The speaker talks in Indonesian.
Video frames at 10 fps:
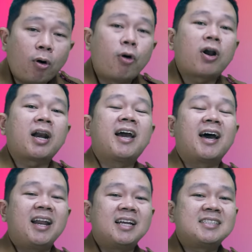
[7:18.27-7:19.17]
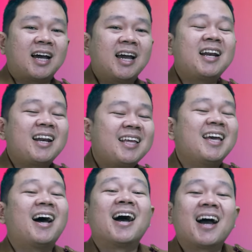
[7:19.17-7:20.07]
organik cair
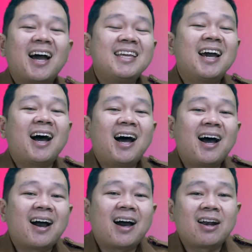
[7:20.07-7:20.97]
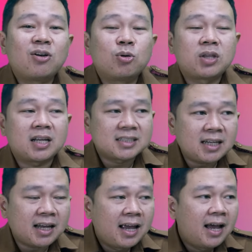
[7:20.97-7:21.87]
yang kaya akan
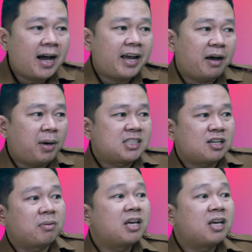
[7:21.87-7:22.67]
nutrisi. Kayak macam